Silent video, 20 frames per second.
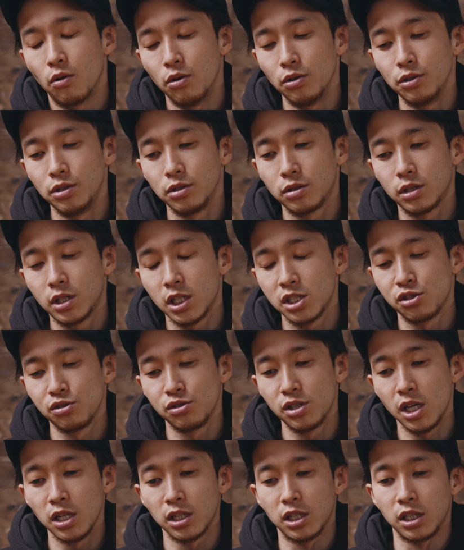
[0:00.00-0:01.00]
こういった
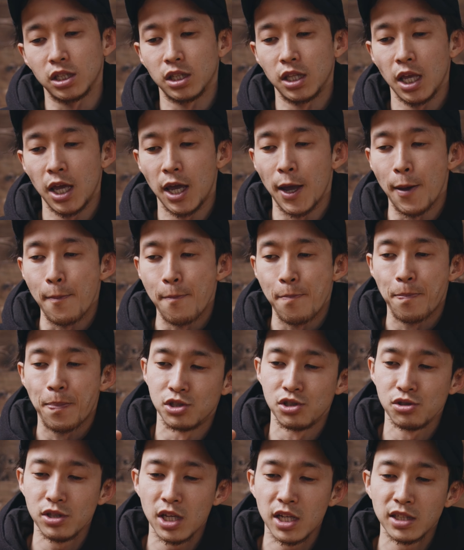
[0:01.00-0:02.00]
充電器って
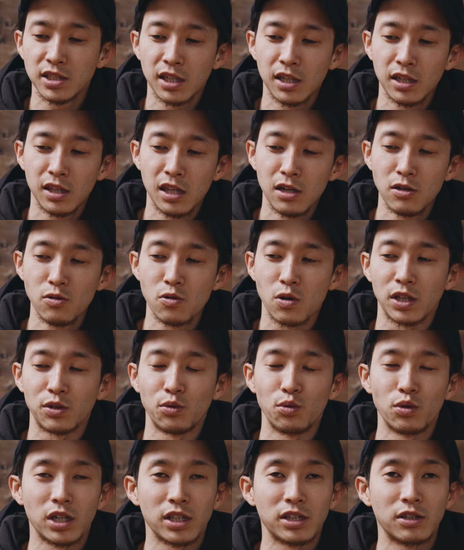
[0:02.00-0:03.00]
充電されてるのか
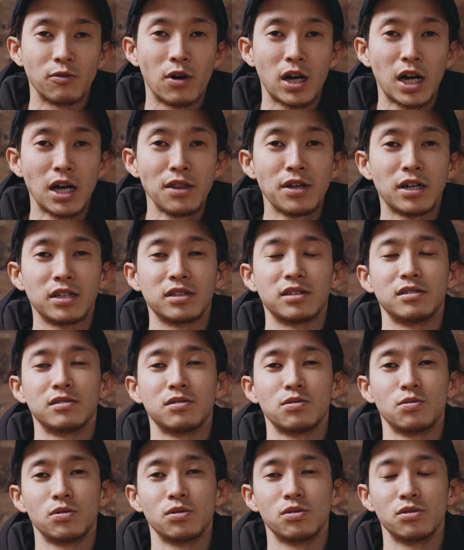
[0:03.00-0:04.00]
どうかって分かんなかったり
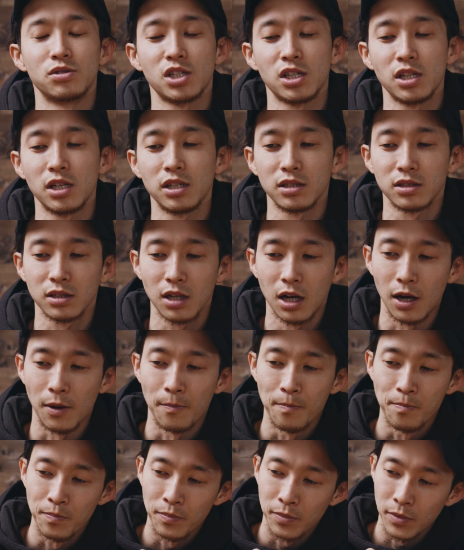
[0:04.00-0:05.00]
するじゃないです
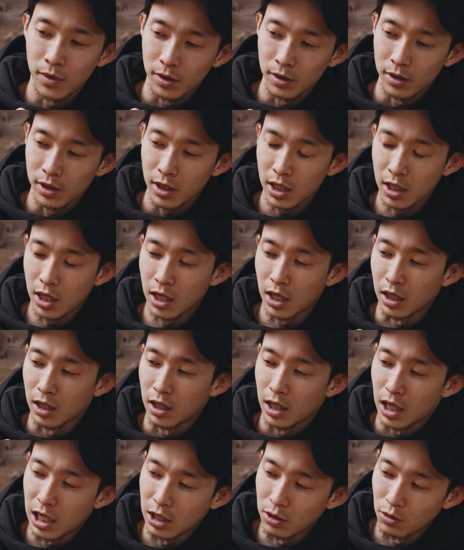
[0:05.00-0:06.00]
かた
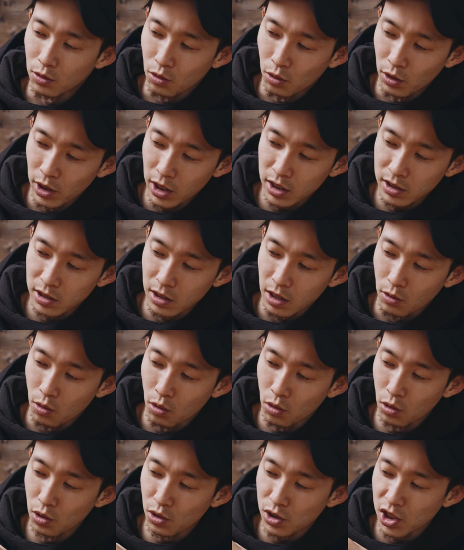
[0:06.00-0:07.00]
だあのこれですねこ
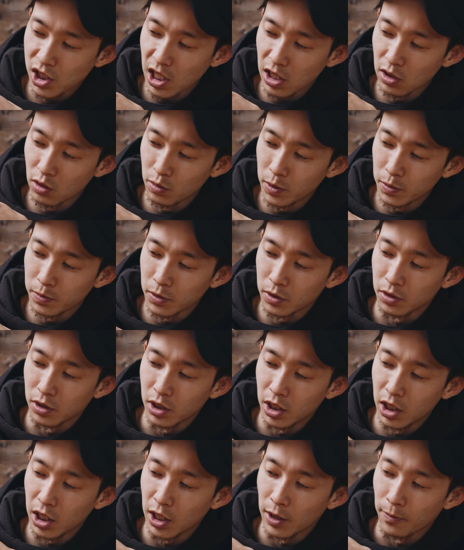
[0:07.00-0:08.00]
この下の部分
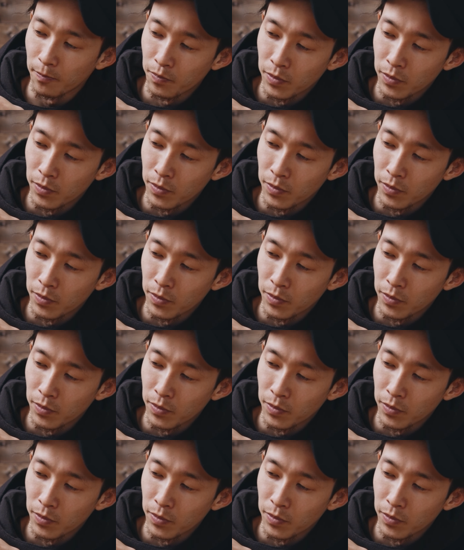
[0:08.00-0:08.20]
に